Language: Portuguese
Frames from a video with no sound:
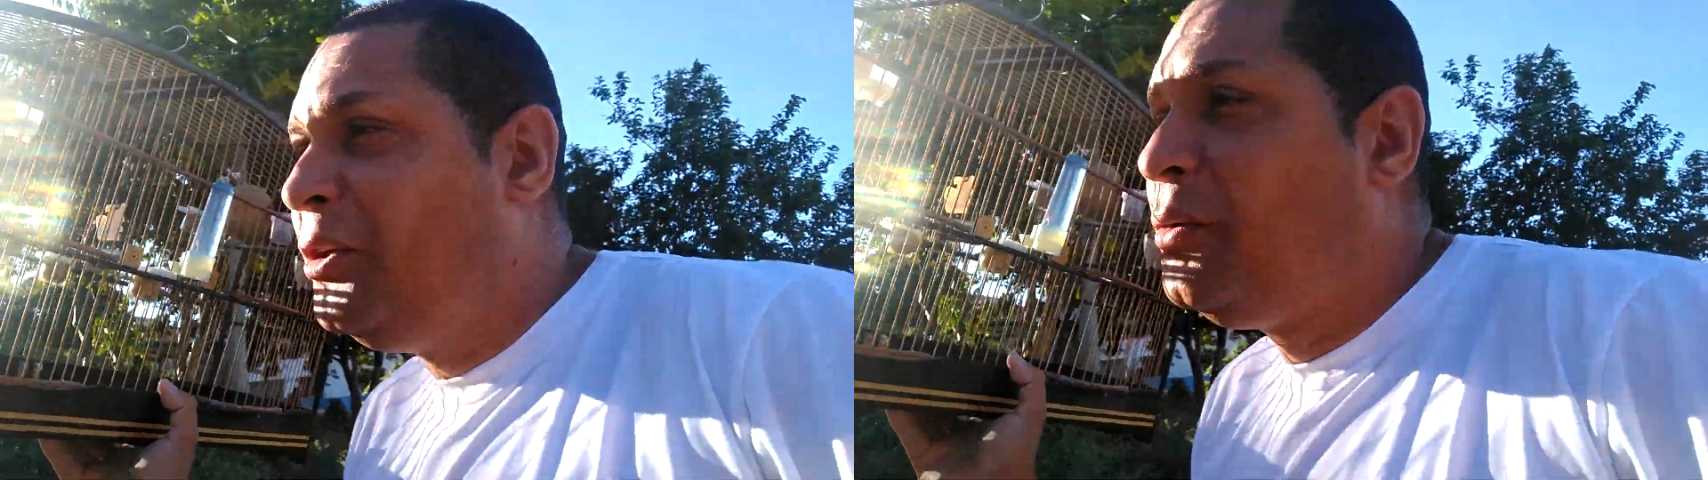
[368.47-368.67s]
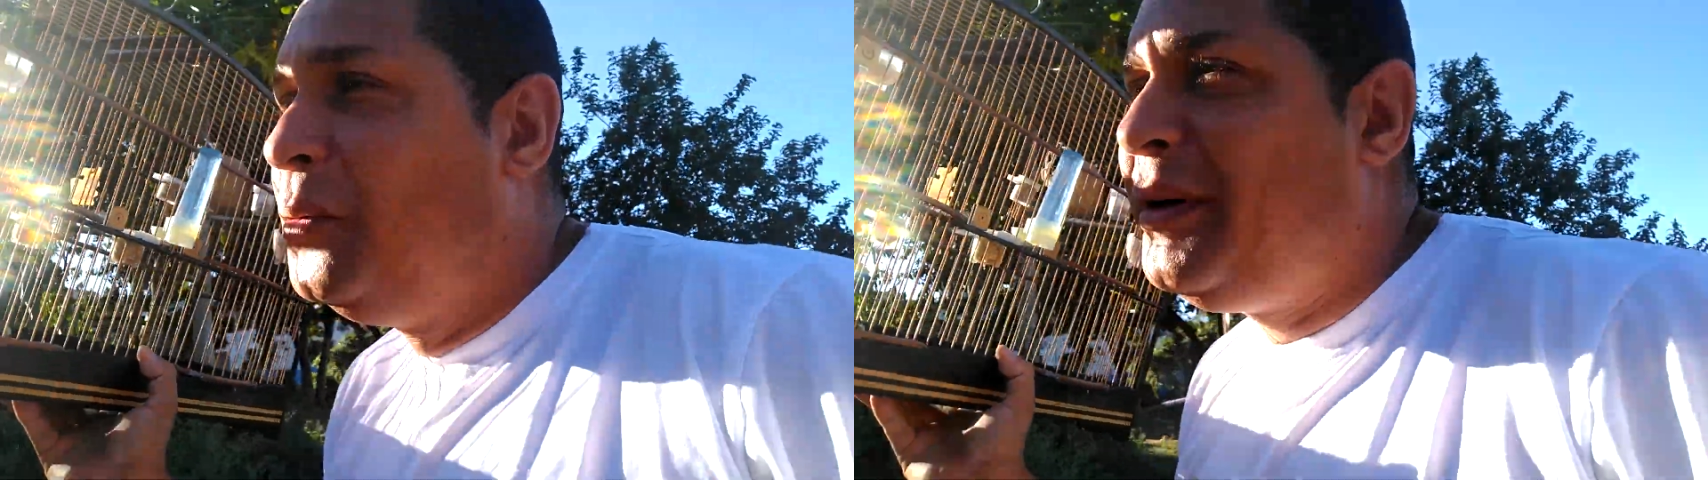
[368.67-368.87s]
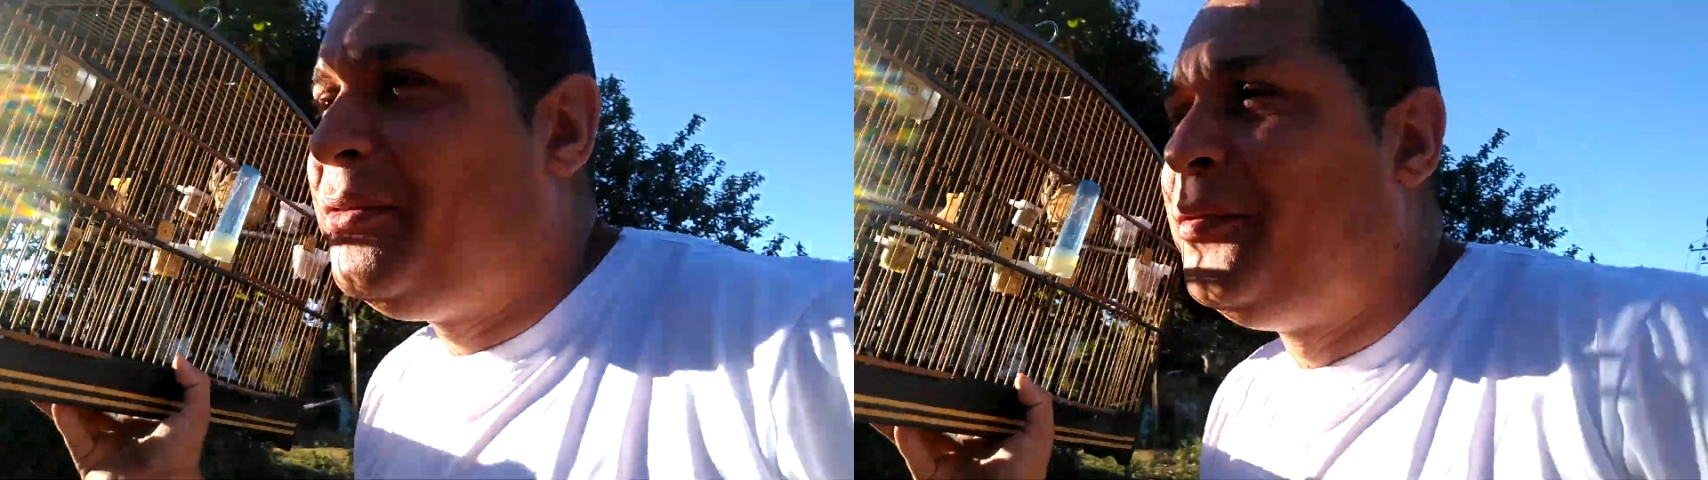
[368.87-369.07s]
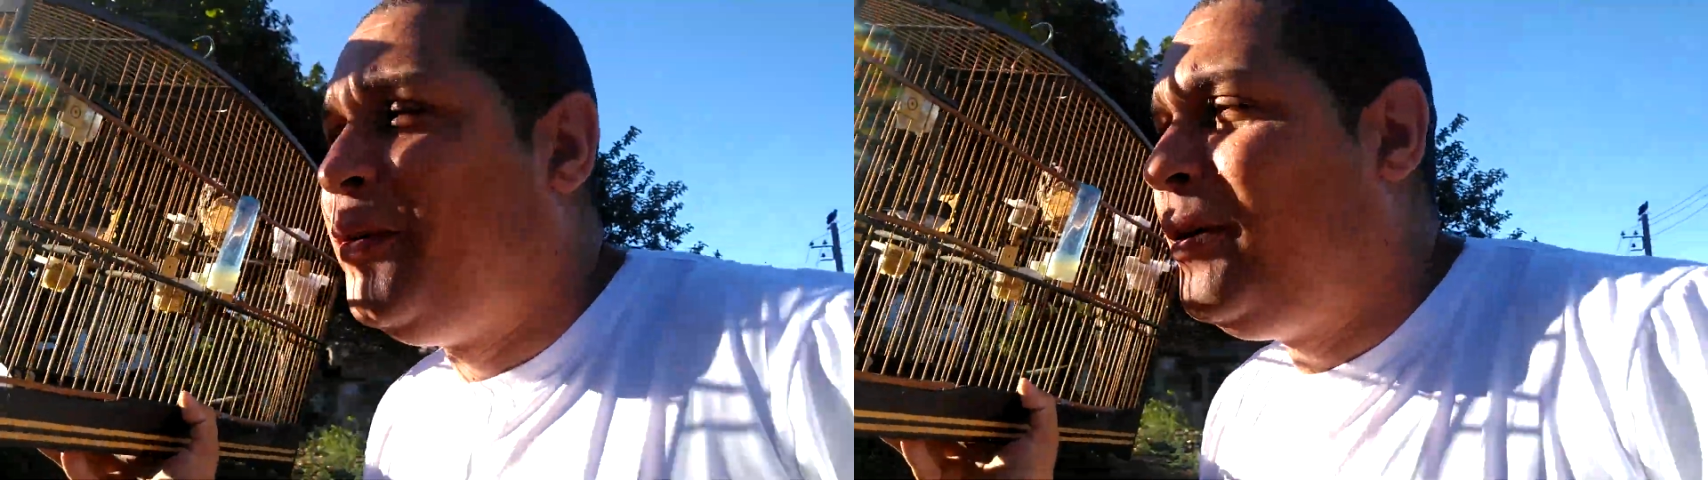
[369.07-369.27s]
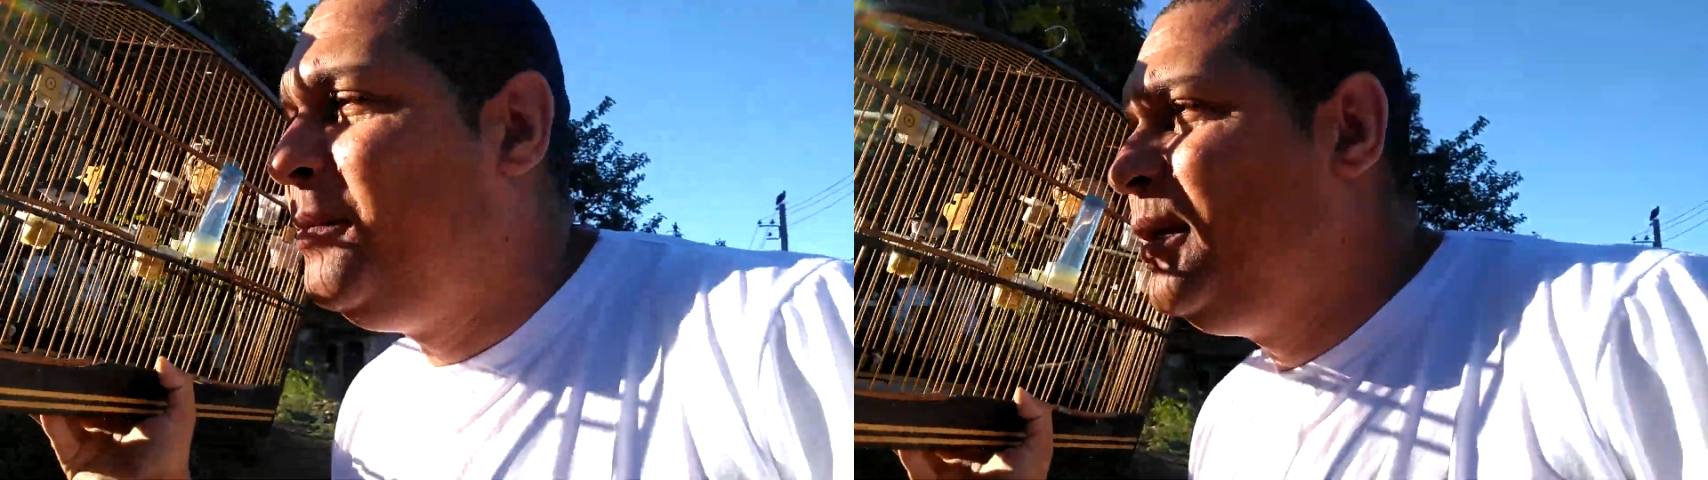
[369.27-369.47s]
alguma
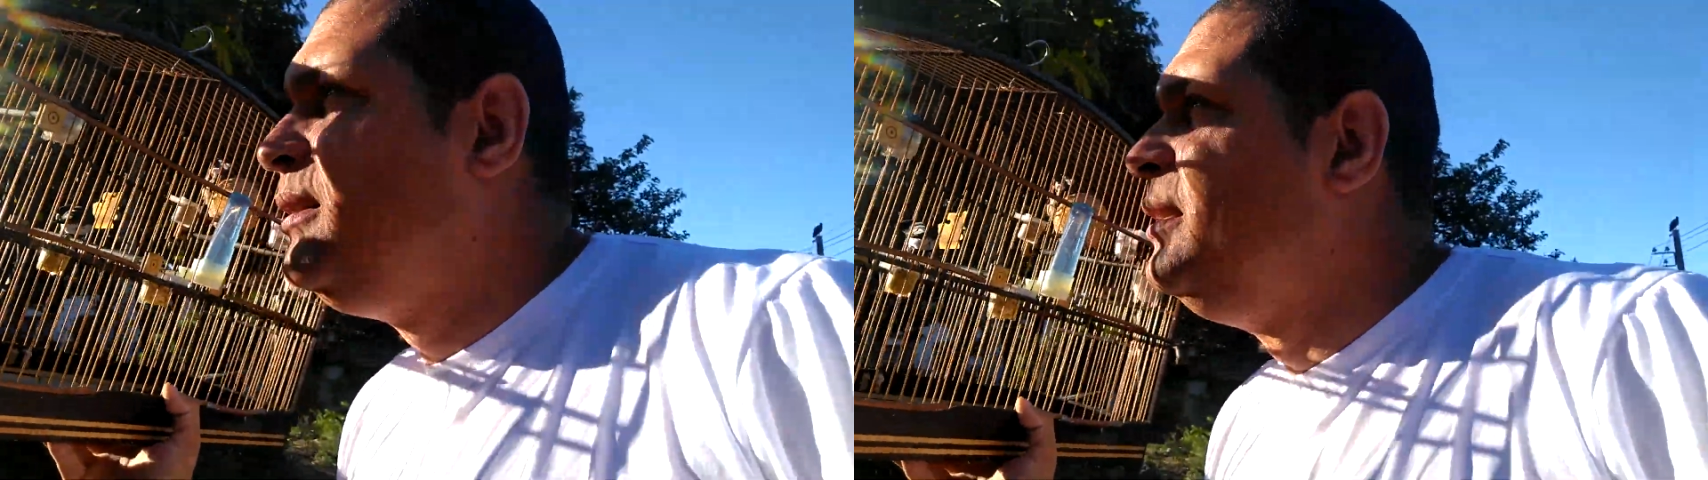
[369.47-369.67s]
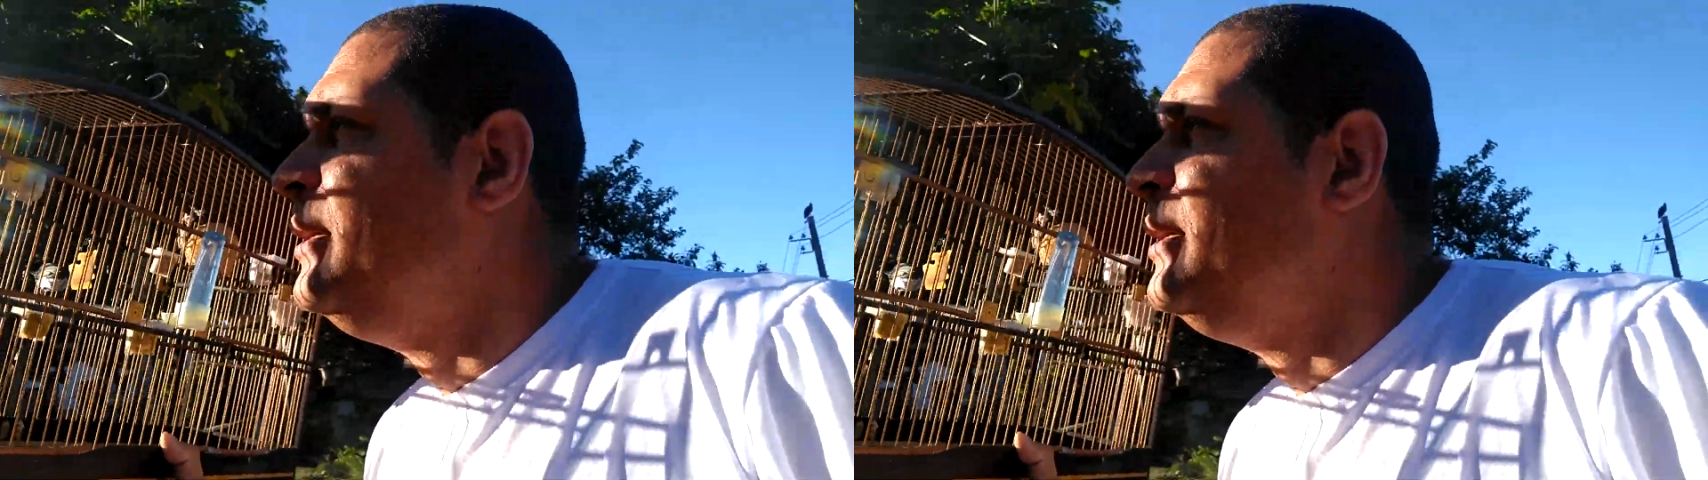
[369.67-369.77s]
forma,